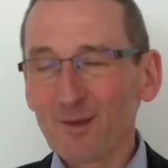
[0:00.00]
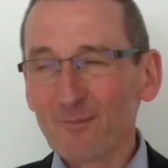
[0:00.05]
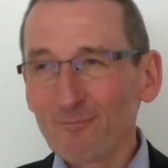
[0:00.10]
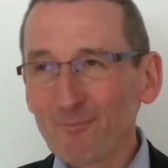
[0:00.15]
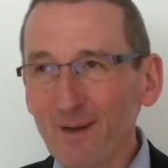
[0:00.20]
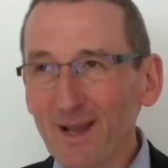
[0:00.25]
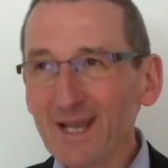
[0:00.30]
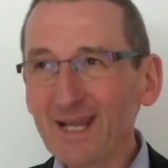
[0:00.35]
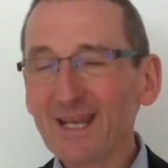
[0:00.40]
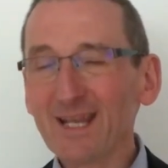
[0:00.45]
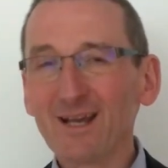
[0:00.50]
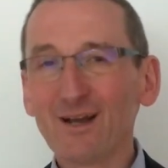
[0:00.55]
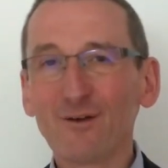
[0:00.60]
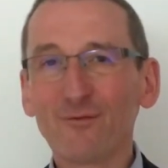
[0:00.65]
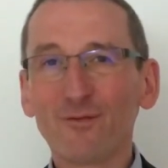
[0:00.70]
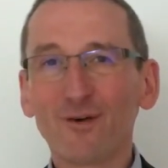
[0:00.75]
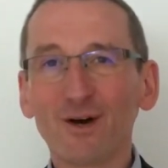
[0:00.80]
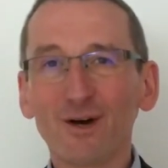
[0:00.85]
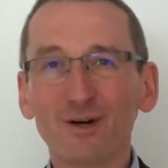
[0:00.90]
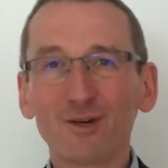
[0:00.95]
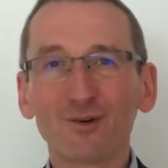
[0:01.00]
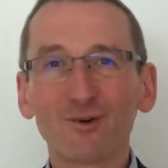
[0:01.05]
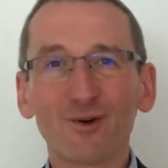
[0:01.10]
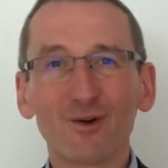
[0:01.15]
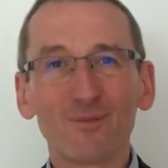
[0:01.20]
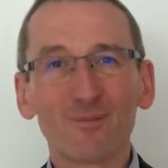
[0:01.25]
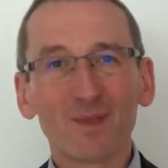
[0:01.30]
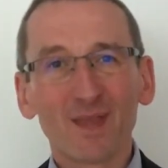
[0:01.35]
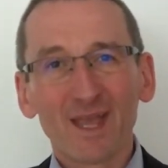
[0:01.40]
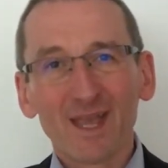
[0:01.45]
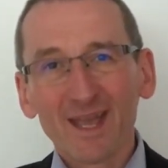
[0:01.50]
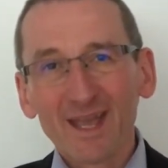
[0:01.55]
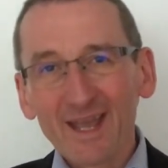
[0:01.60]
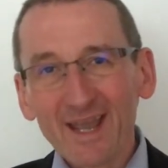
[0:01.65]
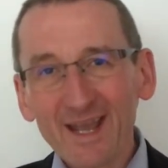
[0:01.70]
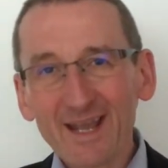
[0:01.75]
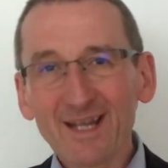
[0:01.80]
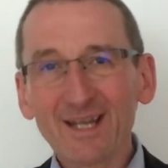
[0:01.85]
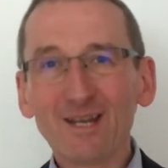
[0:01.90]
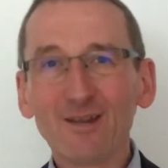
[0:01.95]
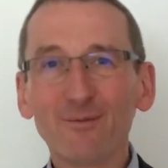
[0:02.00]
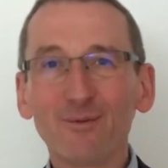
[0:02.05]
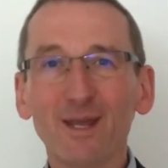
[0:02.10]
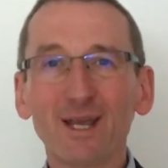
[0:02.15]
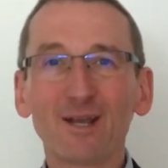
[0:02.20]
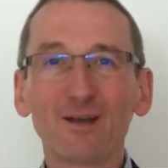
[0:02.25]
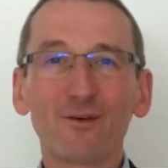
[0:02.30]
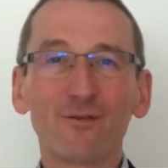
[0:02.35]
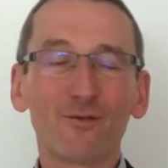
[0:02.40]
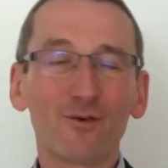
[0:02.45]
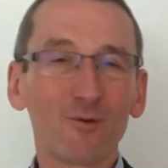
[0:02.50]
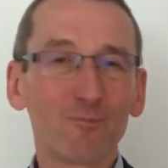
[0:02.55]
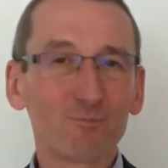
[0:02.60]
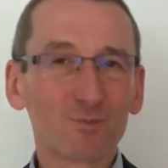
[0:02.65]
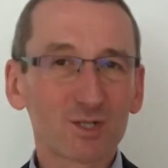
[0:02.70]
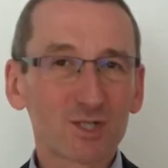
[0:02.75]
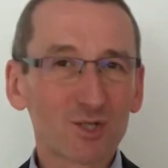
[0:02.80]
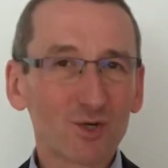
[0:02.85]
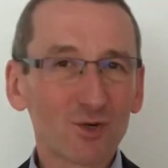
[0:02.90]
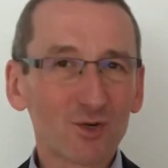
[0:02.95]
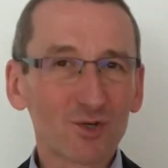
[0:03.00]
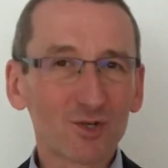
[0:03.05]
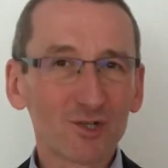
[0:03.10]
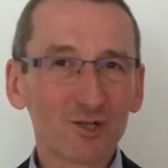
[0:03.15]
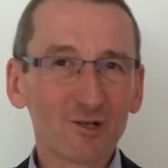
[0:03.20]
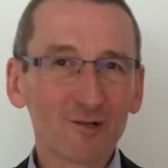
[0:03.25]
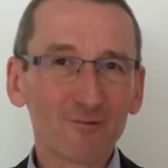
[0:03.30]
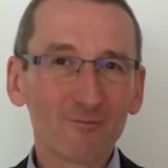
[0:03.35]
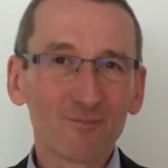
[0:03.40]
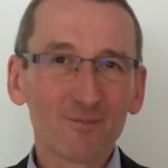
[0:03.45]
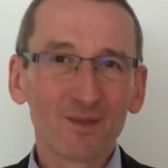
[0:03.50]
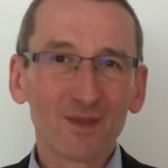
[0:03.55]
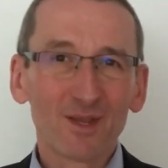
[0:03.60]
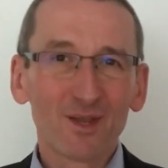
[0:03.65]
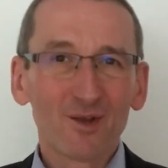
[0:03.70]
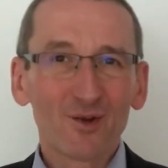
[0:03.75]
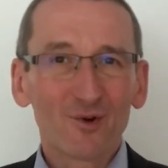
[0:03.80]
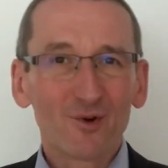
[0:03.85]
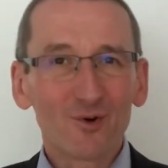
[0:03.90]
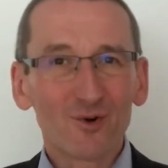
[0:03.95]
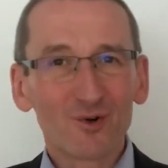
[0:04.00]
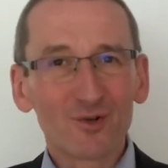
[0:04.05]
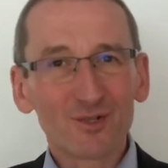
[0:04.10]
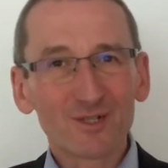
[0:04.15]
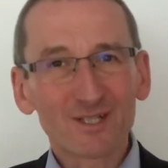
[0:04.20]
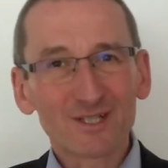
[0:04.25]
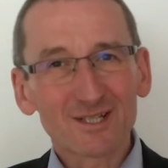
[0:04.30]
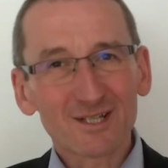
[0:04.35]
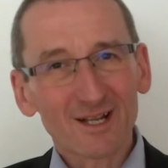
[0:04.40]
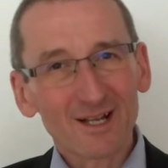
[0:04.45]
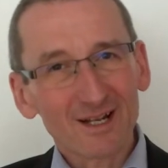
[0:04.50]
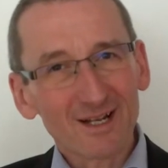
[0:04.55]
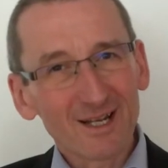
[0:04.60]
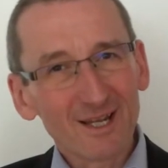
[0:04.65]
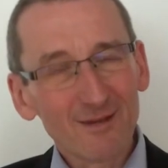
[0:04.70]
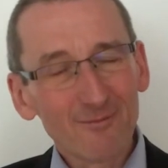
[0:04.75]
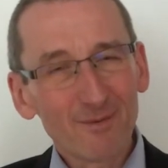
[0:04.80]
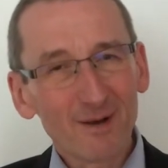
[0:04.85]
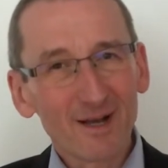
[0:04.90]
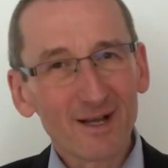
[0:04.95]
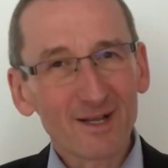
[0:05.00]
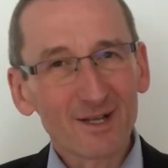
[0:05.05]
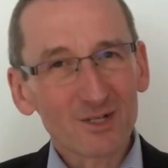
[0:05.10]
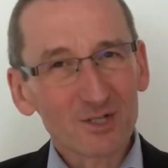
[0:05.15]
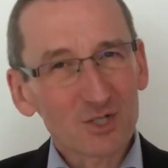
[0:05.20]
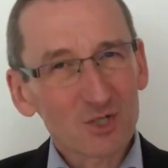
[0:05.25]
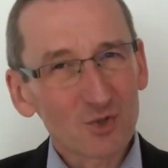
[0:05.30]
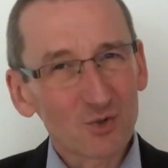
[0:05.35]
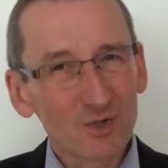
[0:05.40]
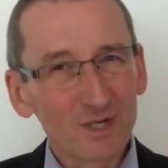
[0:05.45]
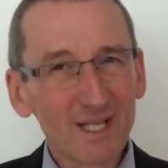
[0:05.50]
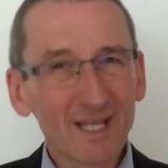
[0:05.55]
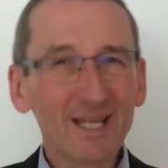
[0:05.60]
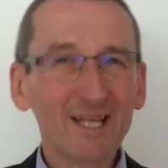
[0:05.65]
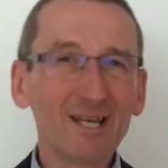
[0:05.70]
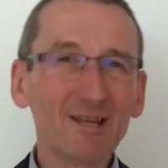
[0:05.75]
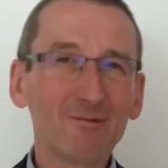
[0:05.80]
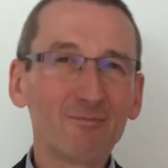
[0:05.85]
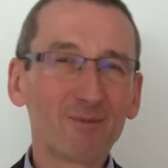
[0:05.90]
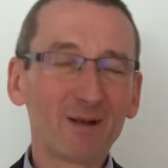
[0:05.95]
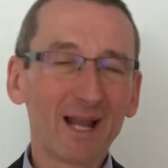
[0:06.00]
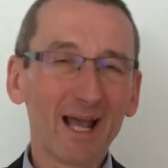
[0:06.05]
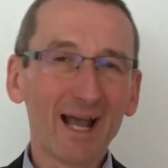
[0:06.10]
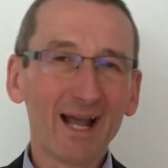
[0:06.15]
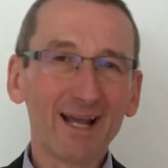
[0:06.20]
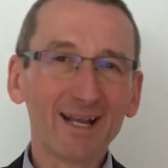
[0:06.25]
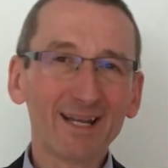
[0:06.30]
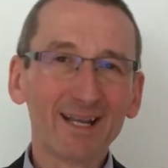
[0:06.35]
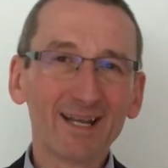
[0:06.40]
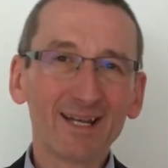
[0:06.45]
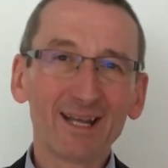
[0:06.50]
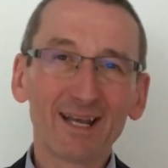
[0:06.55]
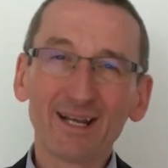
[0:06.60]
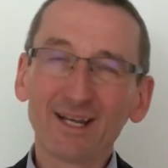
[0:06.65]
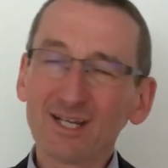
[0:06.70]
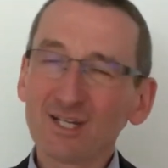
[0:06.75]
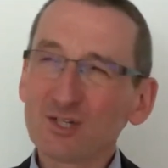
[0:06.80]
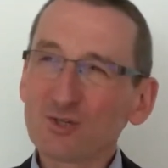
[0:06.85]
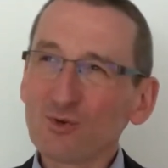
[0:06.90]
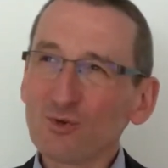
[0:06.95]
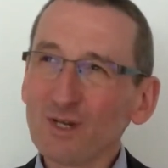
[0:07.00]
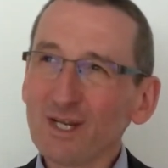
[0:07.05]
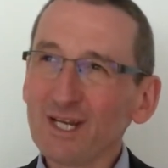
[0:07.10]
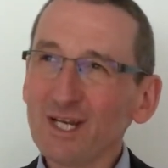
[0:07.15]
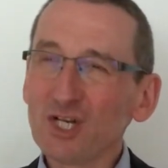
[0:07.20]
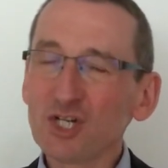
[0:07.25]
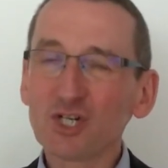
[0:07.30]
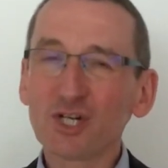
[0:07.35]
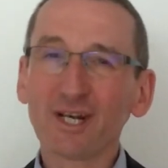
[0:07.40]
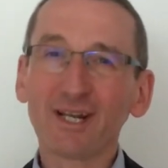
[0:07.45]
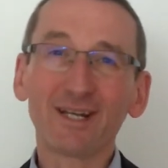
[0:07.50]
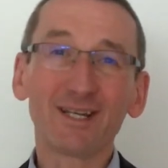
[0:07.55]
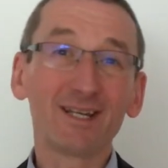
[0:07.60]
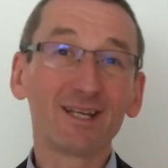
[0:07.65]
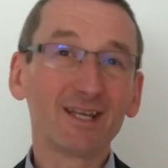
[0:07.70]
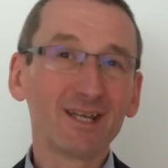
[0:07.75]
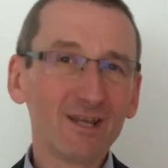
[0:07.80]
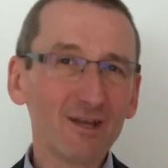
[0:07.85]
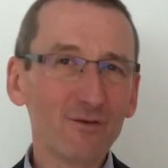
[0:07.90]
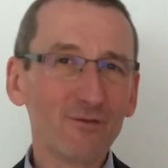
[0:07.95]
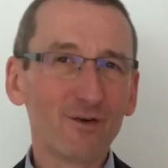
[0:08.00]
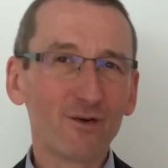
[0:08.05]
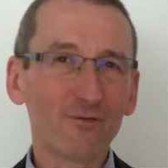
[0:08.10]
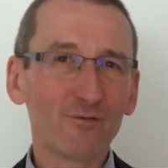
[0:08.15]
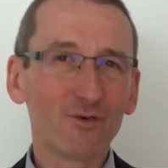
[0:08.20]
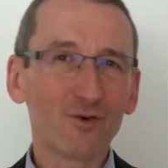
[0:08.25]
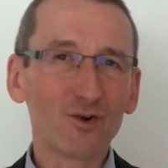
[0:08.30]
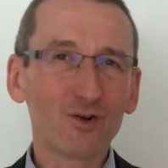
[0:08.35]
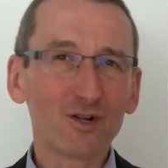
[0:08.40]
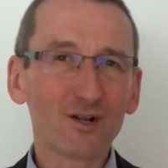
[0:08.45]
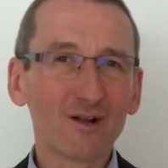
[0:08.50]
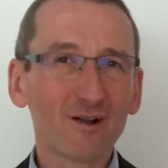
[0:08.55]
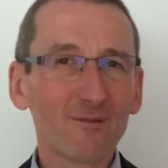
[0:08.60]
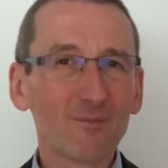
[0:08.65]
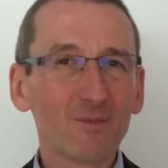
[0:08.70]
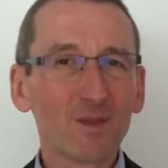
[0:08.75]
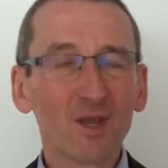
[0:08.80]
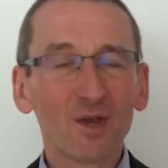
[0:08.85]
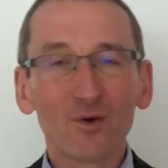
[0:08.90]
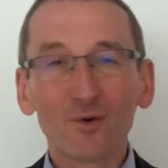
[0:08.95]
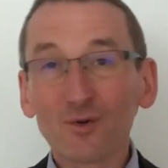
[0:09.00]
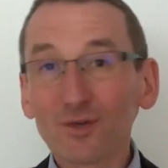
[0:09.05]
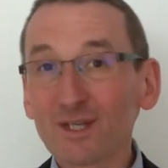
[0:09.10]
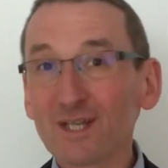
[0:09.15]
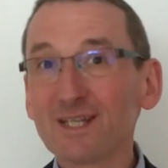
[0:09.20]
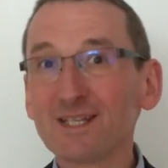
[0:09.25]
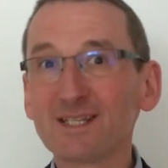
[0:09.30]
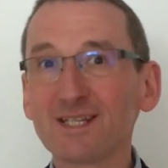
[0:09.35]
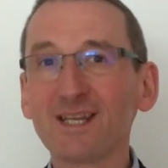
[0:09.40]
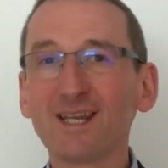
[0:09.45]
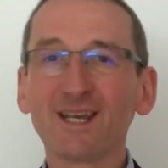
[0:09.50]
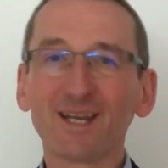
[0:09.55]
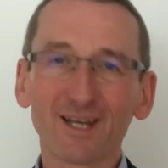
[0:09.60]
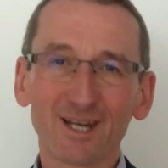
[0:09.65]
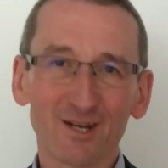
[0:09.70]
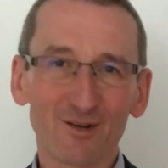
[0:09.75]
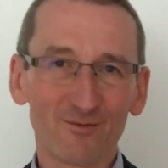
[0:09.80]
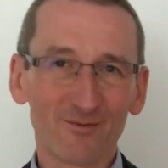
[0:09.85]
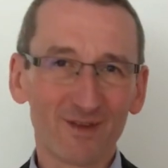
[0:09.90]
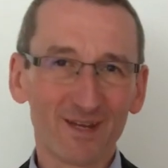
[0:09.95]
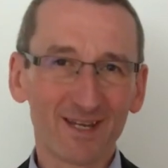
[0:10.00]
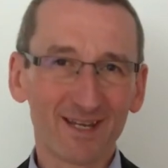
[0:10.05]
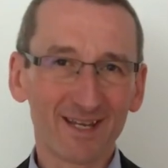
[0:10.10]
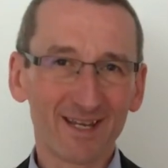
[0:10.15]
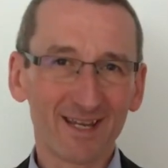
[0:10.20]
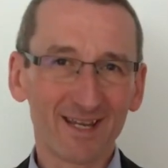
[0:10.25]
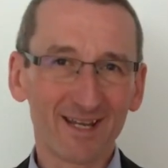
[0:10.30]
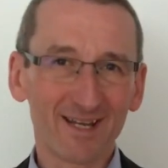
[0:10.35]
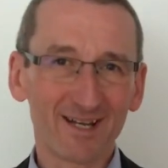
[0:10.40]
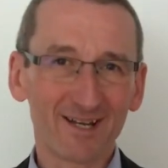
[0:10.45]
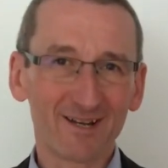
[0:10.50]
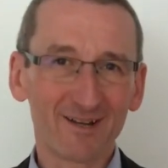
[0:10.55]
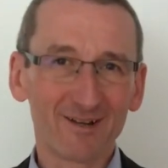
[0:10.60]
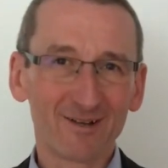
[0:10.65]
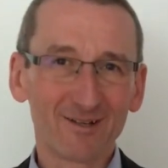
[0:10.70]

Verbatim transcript: meine Erfahrung, Hände weg vom Zocken und lieber solide planen, eine solide Strategie verfolgen und den sicheren Weg gehen.